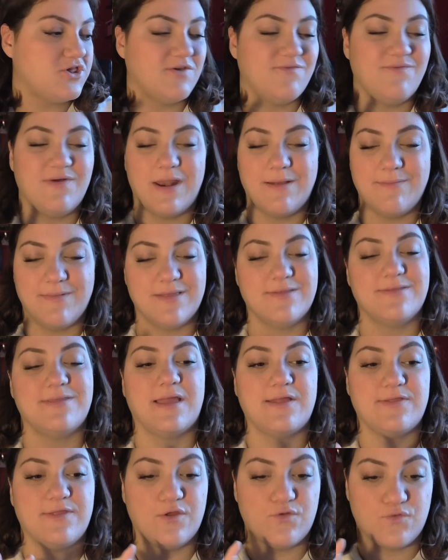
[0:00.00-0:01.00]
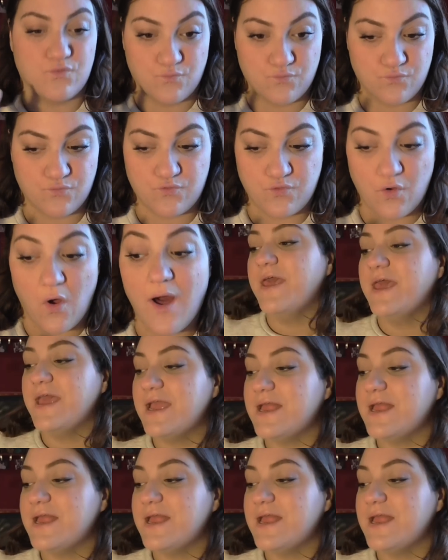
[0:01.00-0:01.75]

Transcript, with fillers: c'è veramente di tutto.